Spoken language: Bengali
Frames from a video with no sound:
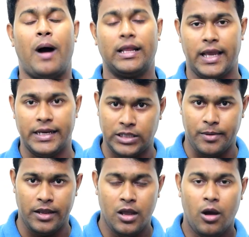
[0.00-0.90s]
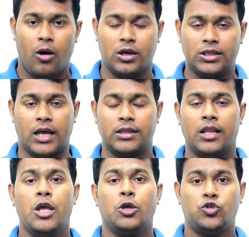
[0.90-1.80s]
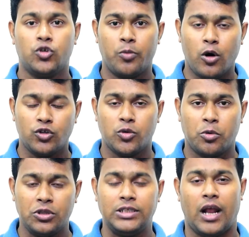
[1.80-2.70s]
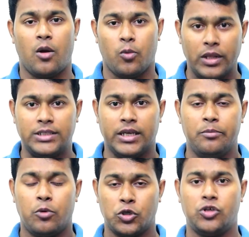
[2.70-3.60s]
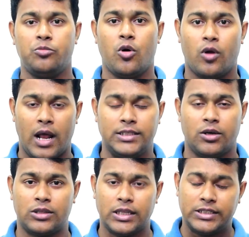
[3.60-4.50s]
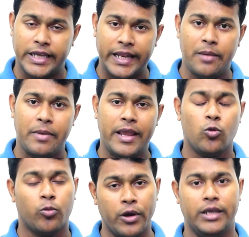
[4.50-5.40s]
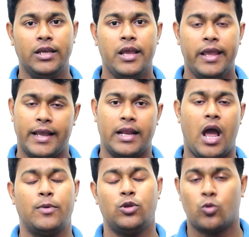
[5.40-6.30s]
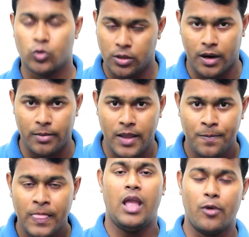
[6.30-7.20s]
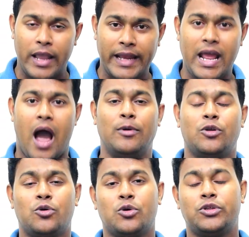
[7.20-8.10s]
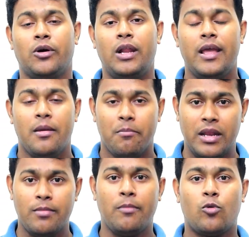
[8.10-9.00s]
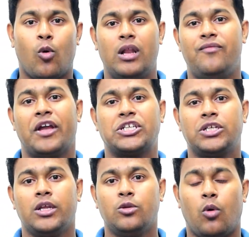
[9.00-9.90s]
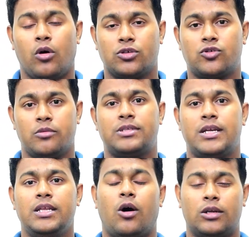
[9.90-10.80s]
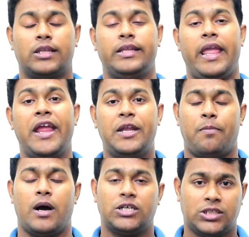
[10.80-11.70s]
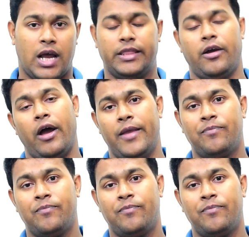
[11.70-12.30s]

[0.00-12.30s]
ভাতা হিসেবে অর্থাৎ যুবক যুবতী যারা রয়েছে পশ্চিমবঙ্গ রাজ্যের অর্থাৎ ছেলে মেয়ে উভয়ই এখানে আবেদন করতে পারবে এবং এখানে আবেদন করতে হলে মিনিমাম কোয়ালিফিকেশন কিন্তু অষ্টম শ্রেণী অর্থাৎ এইট পাস থাকতে হয়